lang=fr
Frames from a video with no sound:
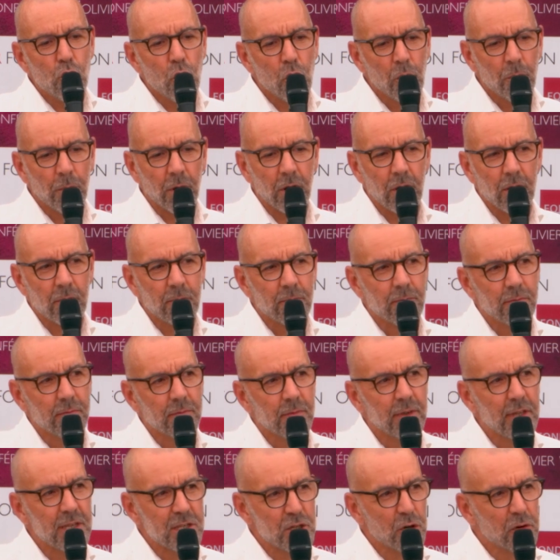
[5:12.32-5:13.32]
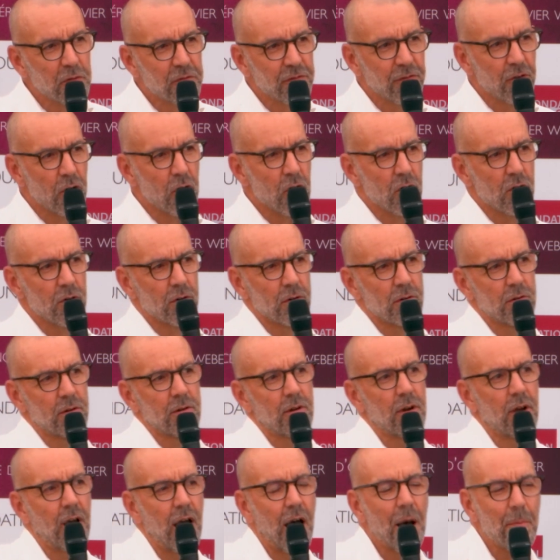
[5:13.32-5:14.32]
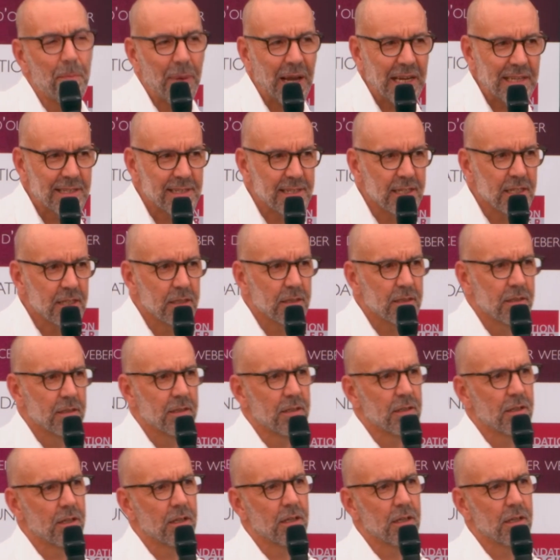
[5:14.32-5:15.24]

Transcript: Le nombre des enfants impactés